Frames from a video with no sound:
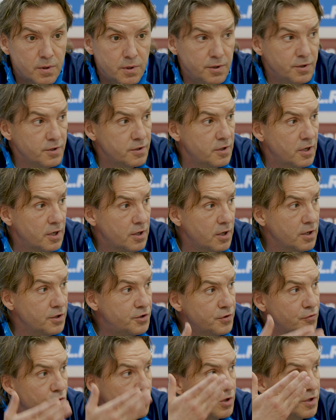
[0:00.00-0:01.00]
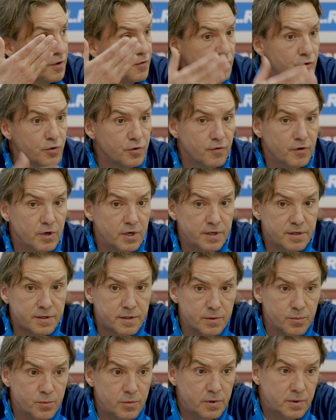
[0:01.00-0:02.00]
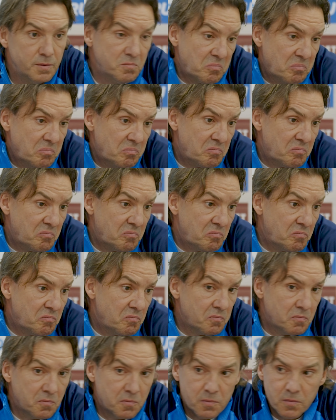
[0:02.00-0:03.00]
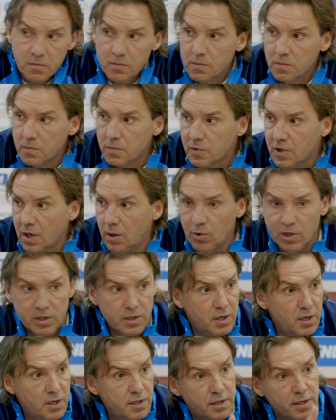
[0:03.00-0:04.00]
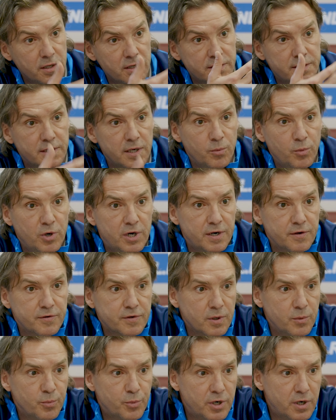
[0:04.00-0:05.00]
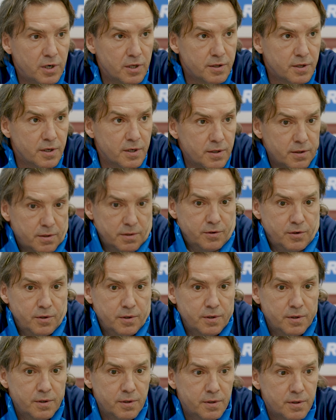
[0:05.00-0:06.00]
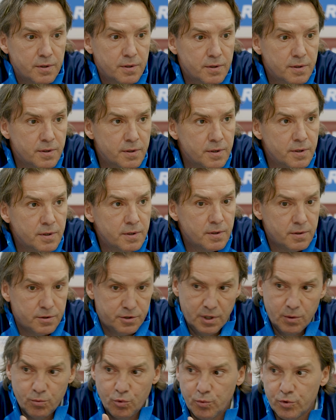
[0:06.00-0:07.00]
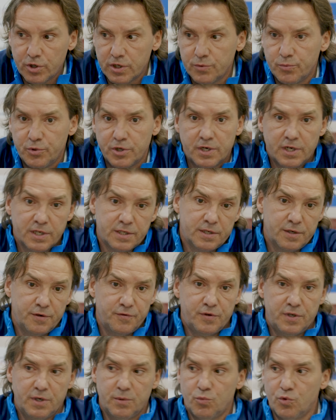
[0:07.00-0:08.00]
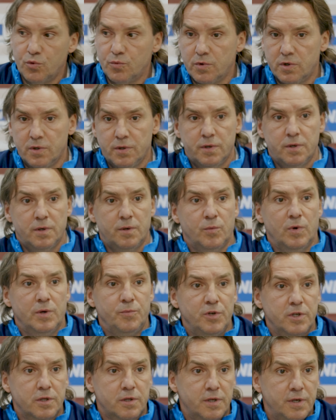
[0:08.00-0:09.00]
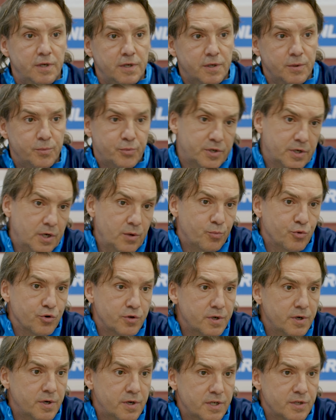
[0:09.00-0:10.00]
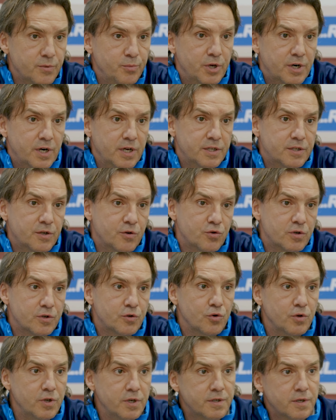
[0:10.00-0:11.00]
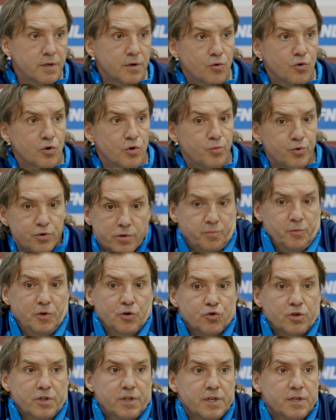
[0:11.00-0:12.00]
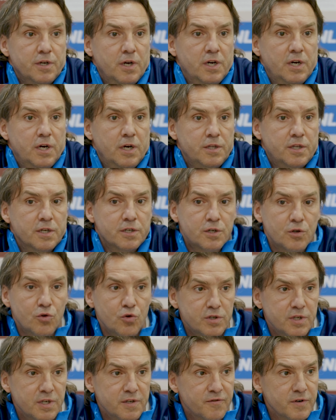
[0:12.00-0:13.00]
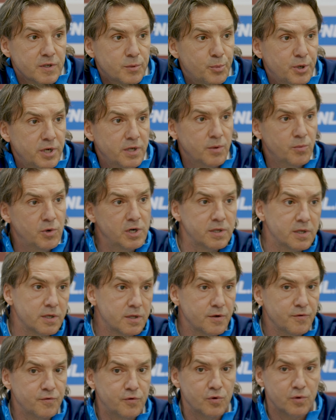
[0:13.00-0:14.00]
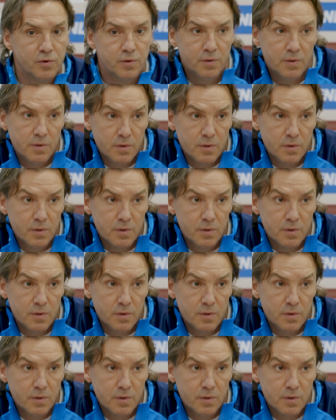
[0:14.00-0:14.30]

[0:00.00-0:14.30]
Я не знаю, для чего это все творится. Блин. Команда летела с Хабаровска, прилетает. И, и... Сейчас будем разбираться, и все будем моменты эти писать. Пусть разбирается уже судейский корпус. Мне уже э, тяжело здесь воспринимать это все.